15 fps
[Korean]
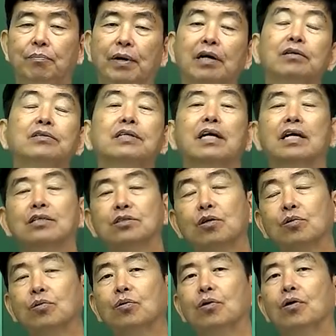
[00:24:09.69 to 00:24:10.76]
100은 내가
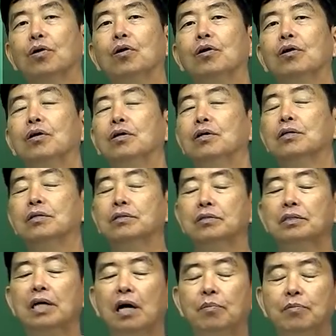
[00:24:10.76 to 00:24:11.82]
썼고 그
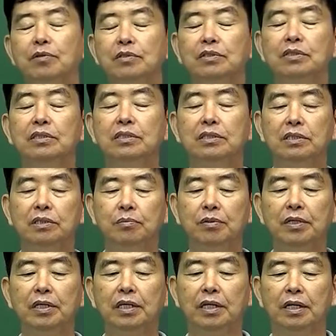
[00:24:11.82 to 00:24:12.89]
남은
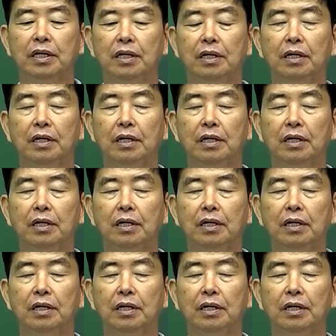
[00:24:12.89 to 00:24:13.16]
20이